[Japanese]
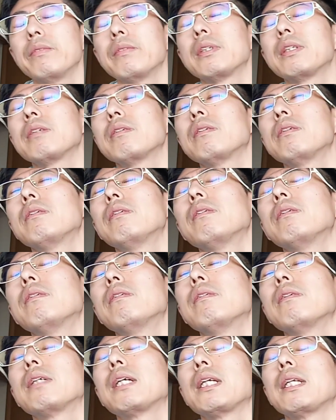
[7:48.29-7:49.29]
そ
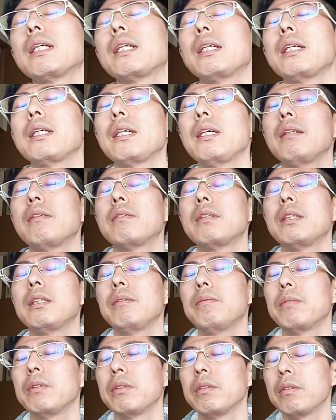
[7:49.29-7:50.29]
の神奈川県の
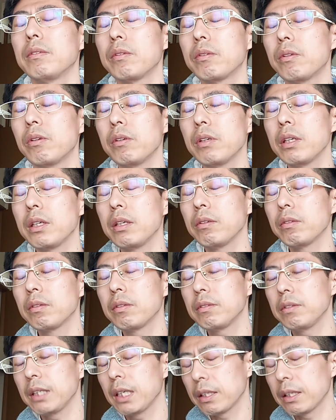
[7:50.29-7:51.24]
チームの攻撃を特